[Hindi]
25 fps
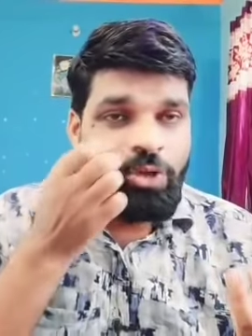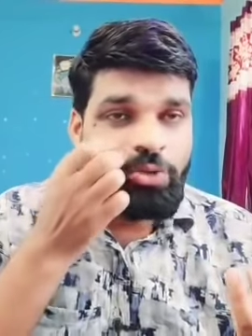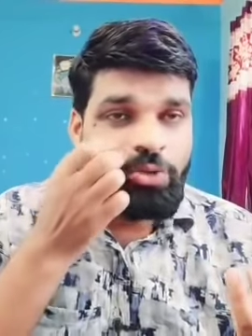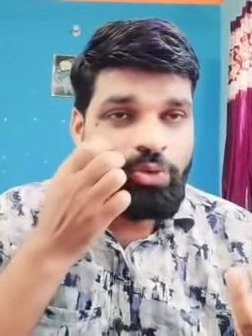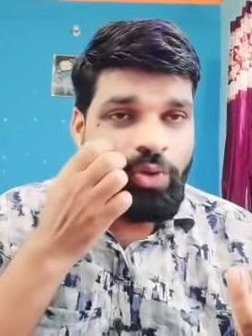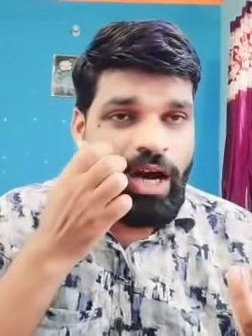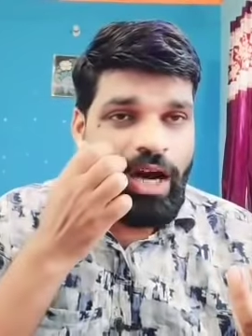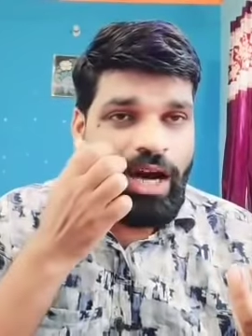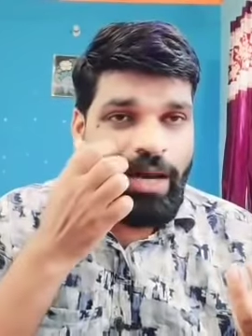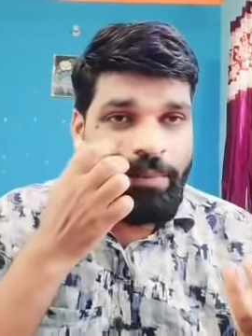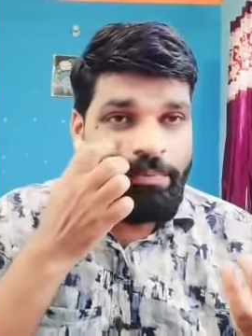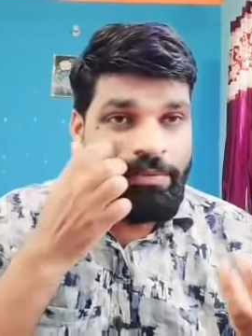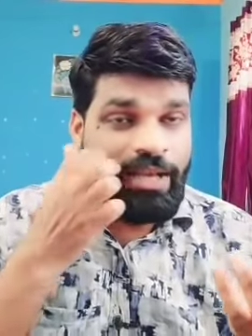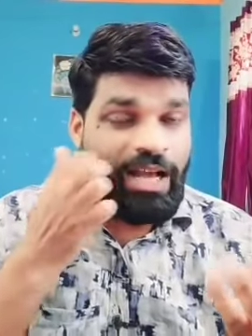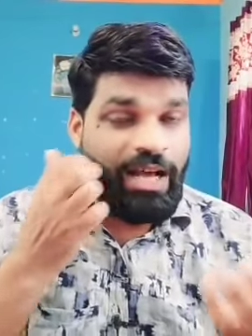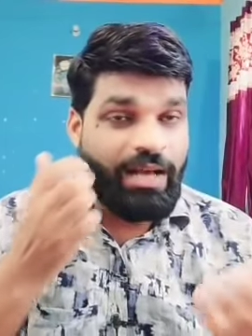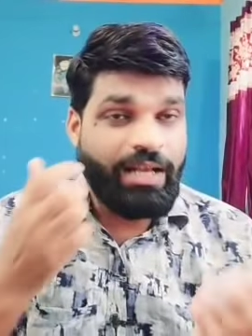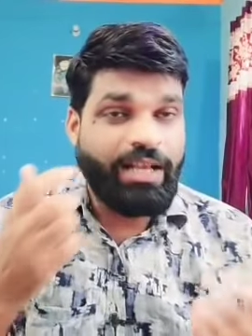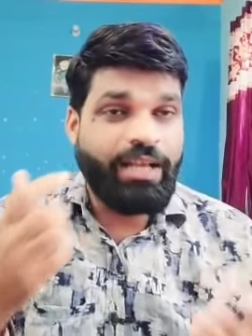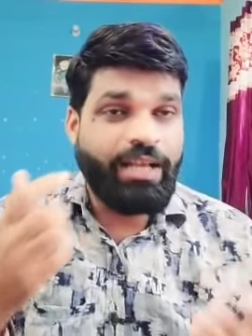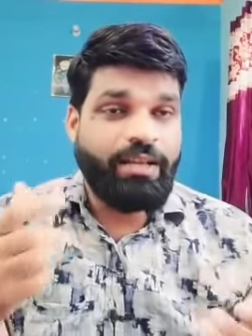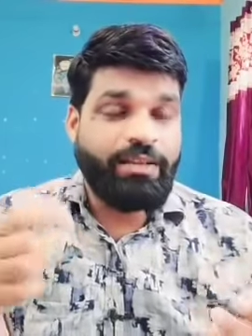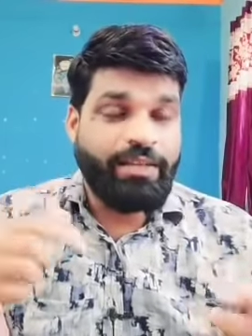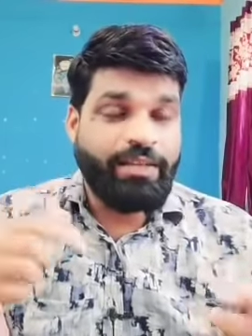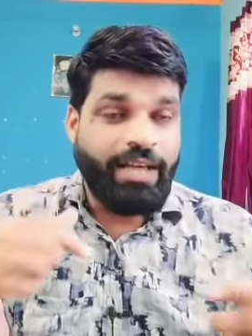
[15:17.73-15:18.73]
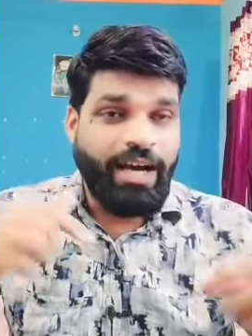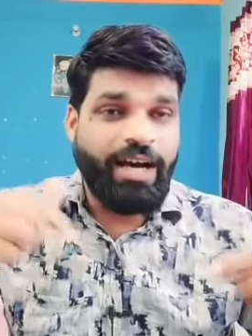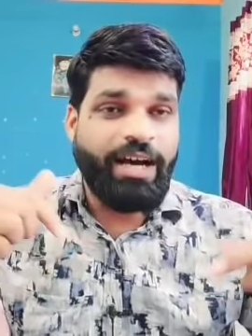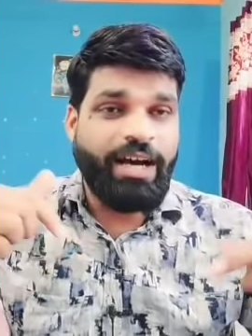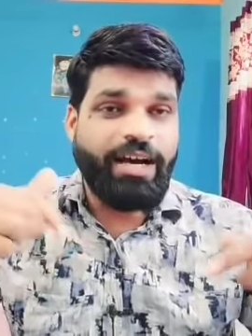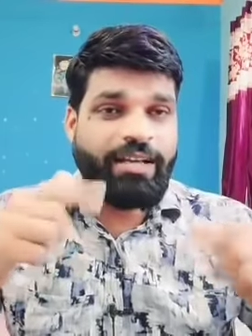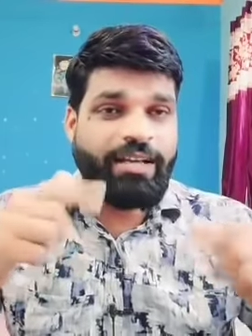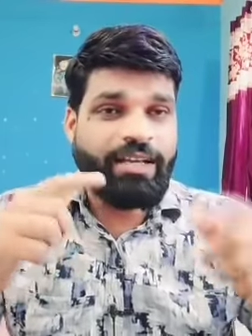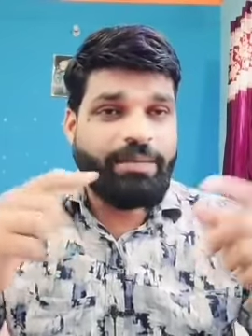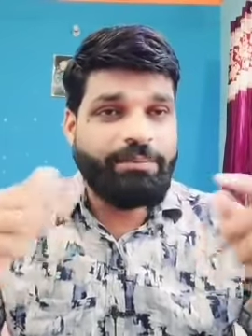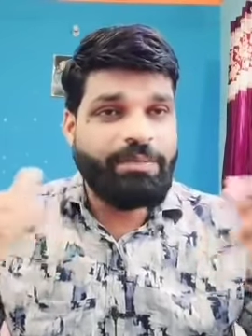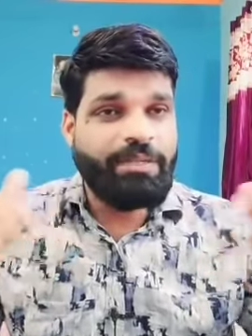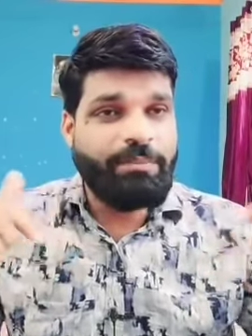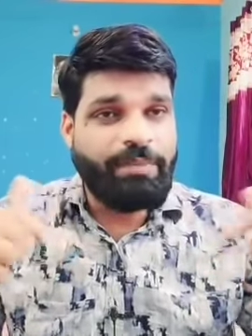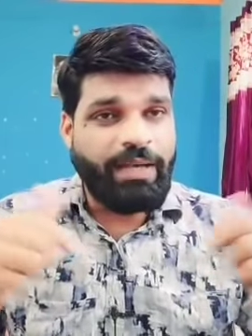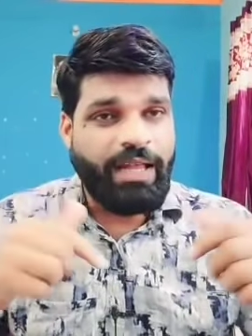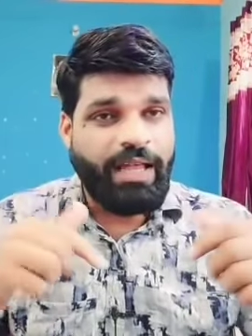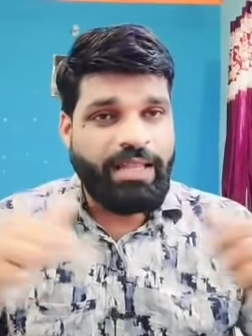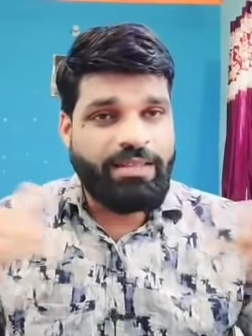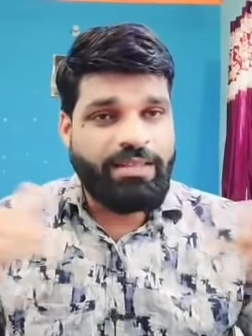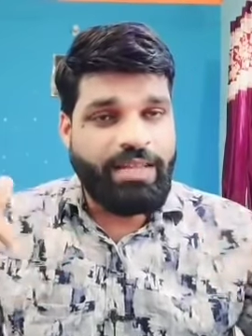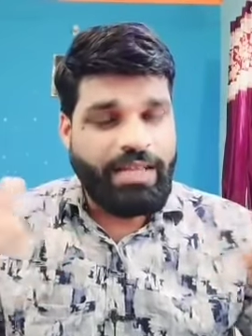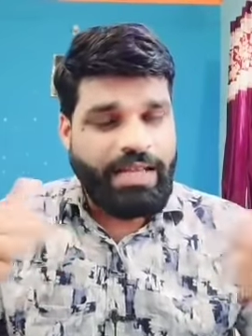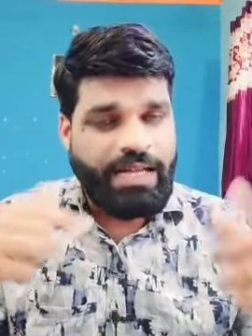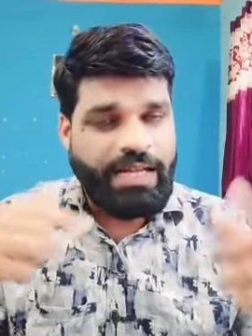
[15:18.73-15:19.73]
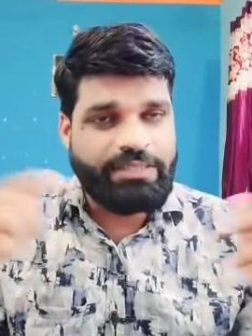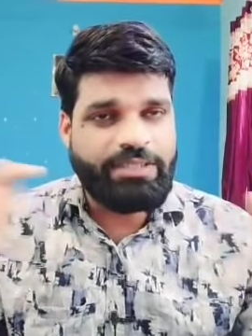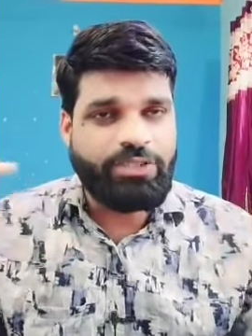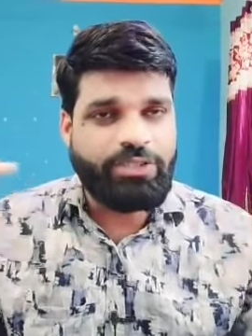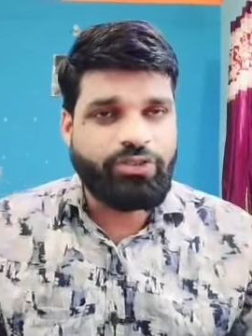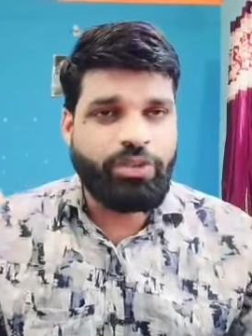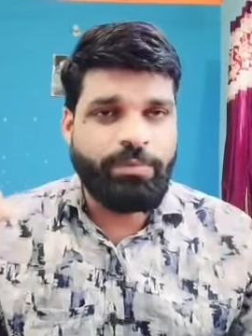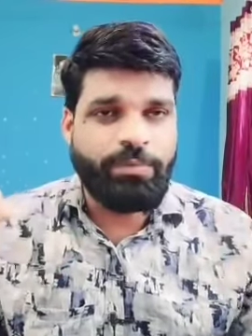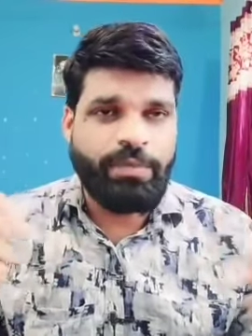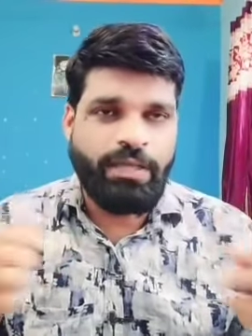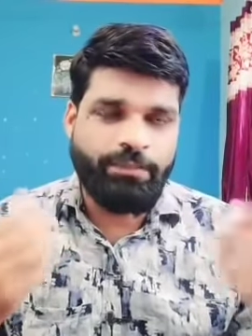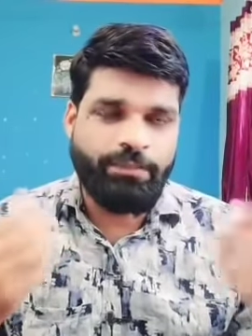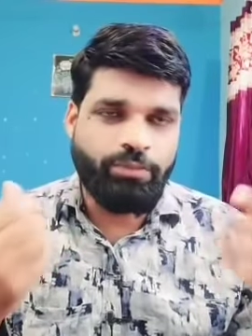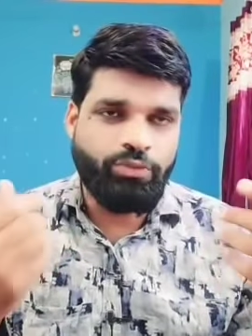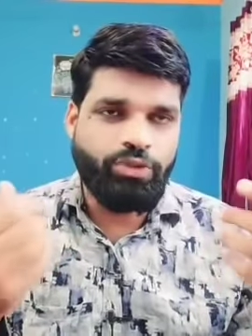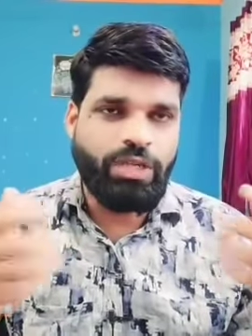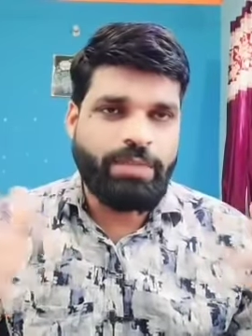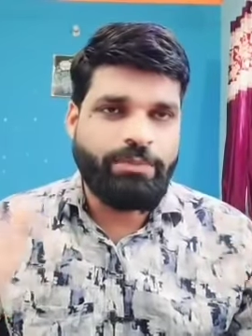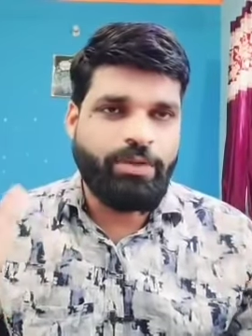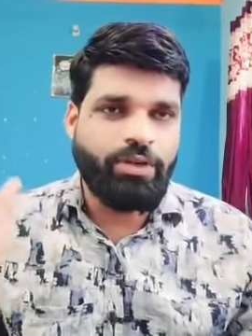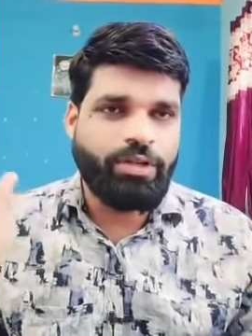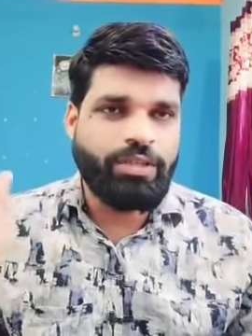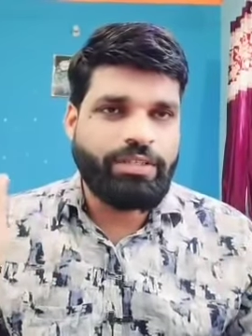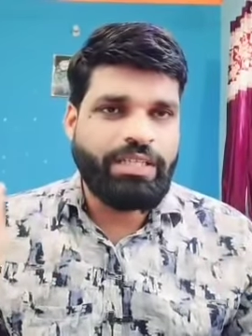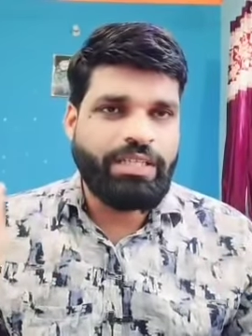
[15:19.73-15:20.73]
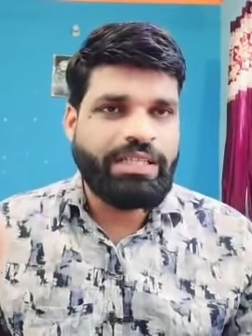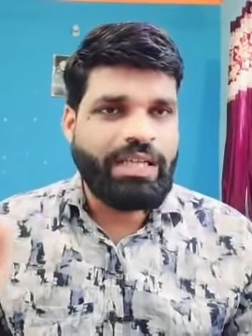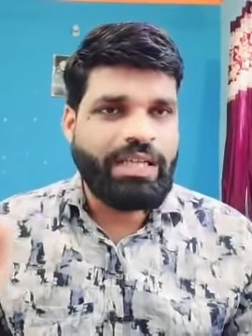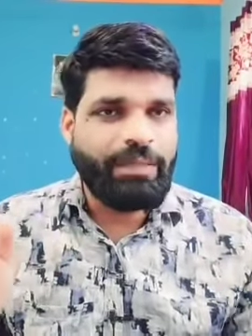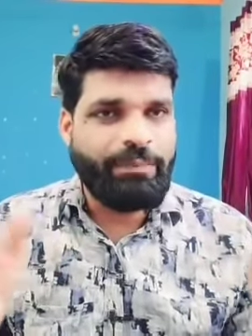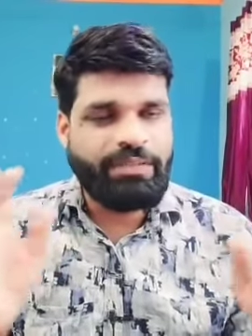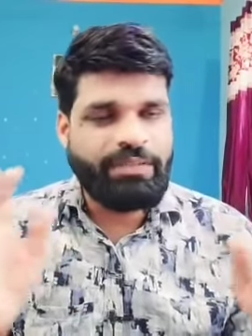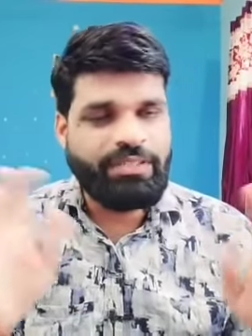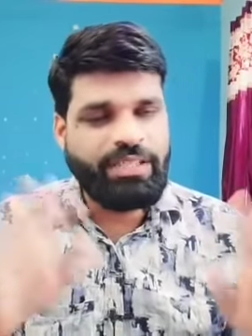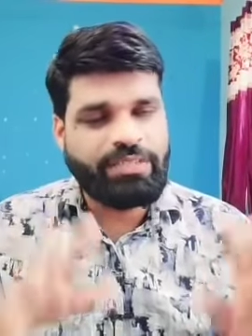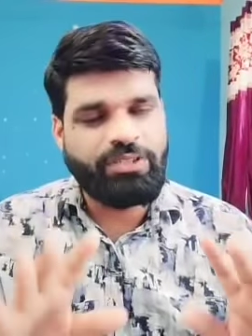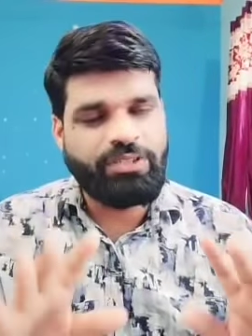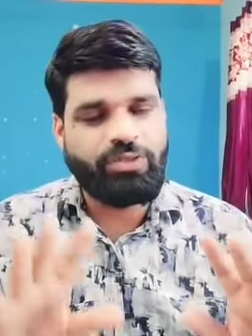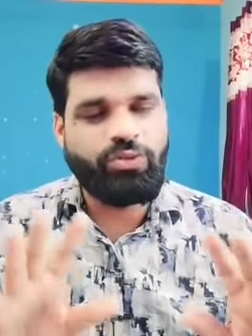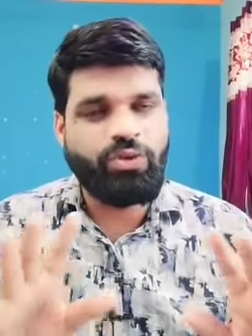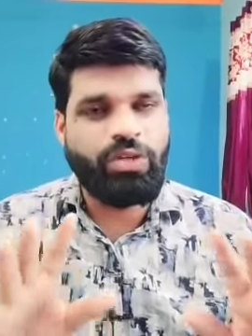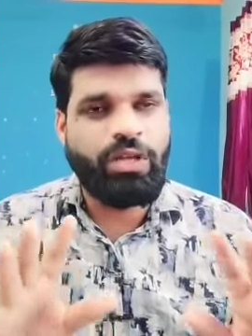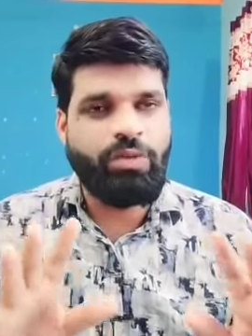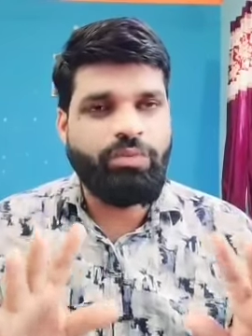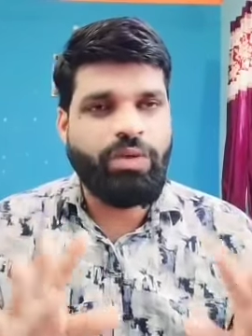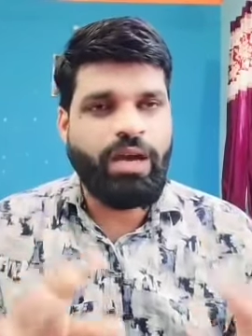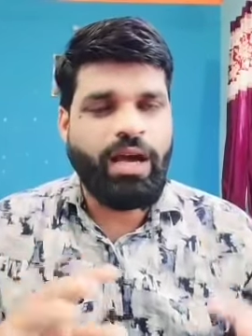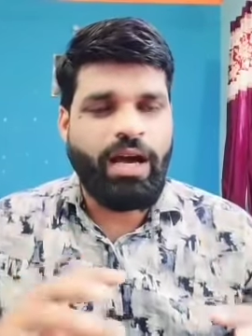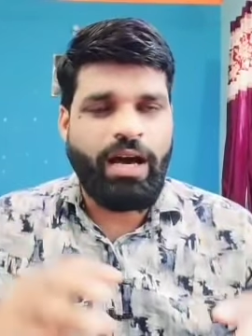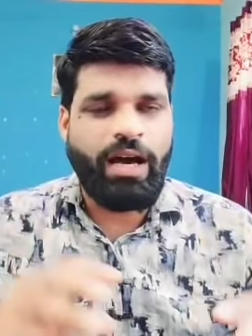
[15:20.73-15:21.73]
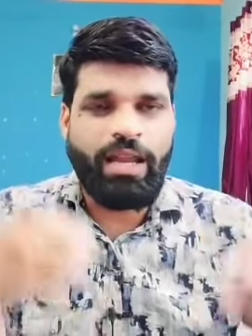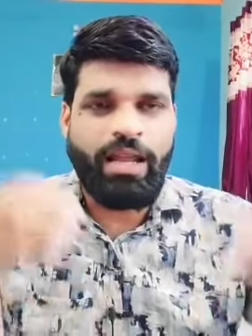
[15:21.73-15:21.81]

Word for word: तो आप यहाँ यहाँ आके अपनी भड़ास निकाल सकते हैं मैंने पूरा मौका दिया कमेंट सेक्शन खोला हुआ है